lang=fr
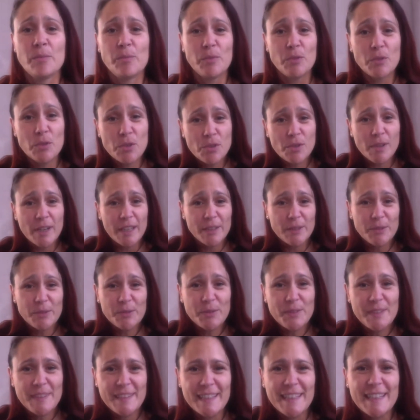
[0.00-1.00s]
Bonjour à
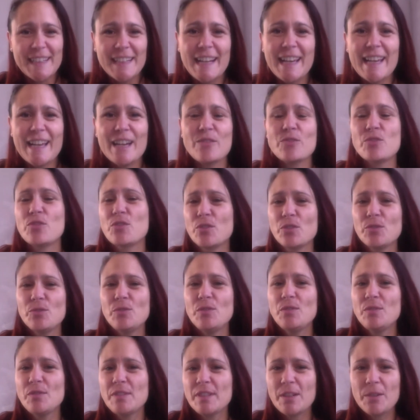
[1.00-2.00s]
tous, c'est Claire.
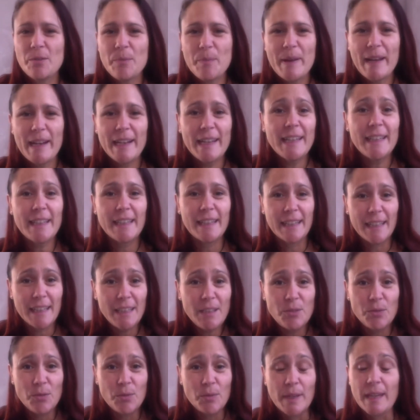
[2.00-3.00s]
Aujourd'hui, nous allons parler
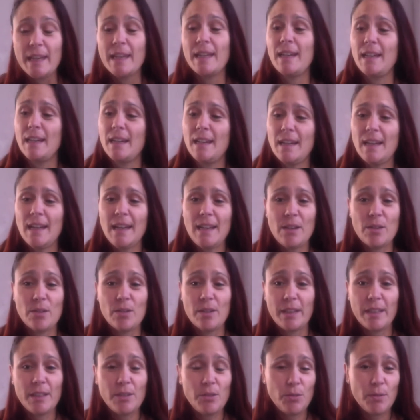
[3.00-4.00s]
rituel.
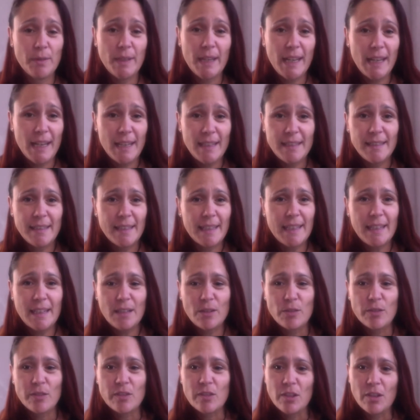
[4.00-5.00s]
Alors, rituel, c'est
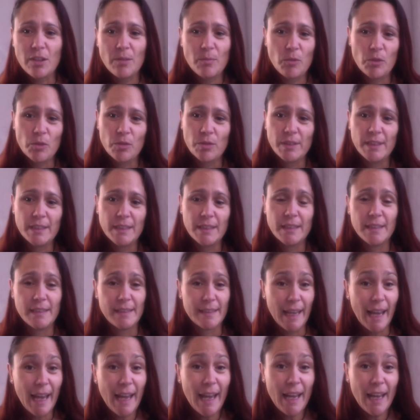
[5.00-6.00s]
l'ensemble des
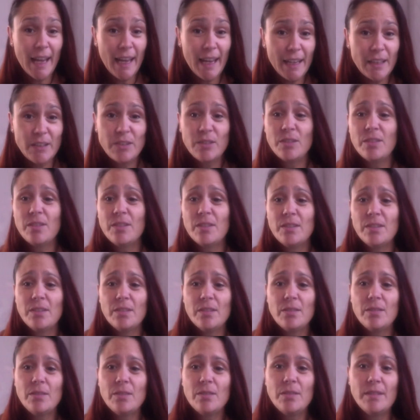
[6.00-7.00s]
actes,
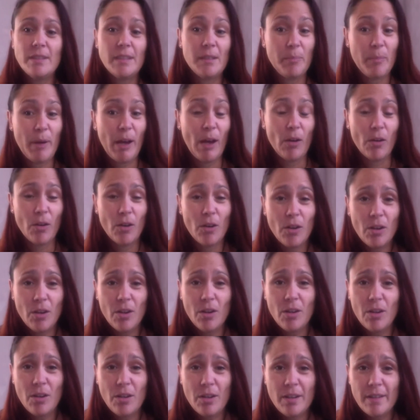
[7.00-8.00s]
des
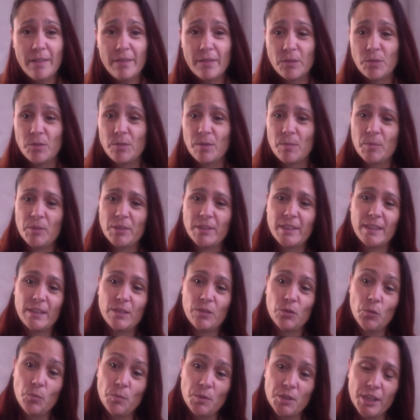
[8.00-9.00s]
paroles, éventuellement
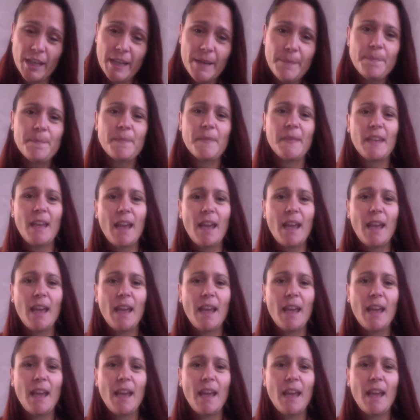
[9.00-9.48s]
des objets